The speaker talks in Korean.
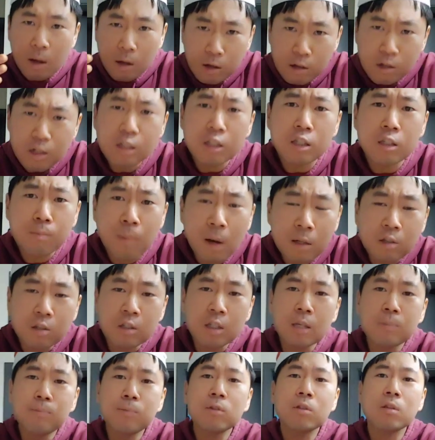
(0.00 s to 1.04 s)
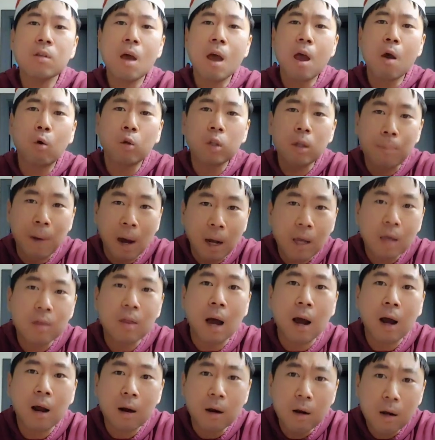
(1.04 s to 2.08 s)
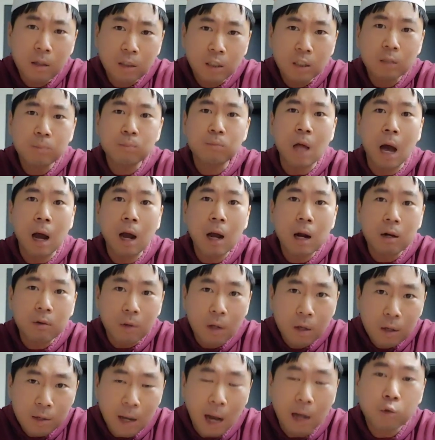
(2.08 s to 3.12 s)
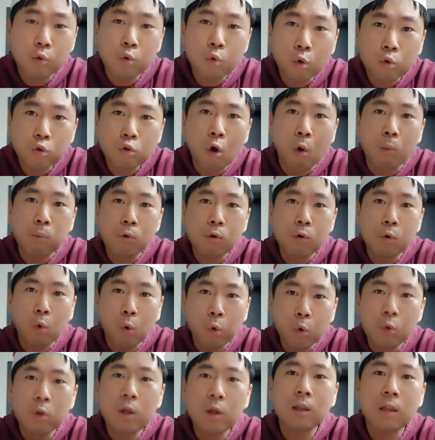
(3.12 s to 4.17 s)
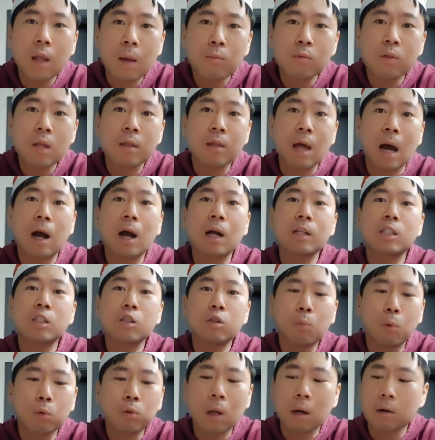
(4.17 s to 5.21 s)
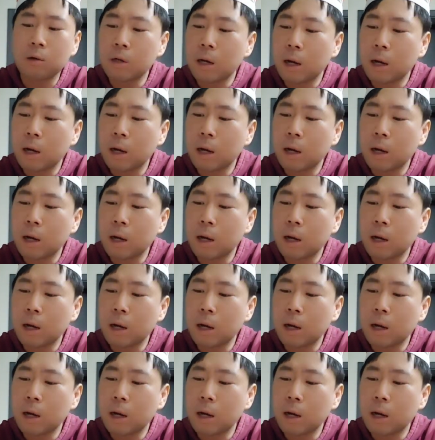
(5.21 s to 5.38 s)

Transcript: 크리스마스 이브인데 어디 밖에 나가 지금 나가 약속도 없고 코로나 때문에 나가지도 못하고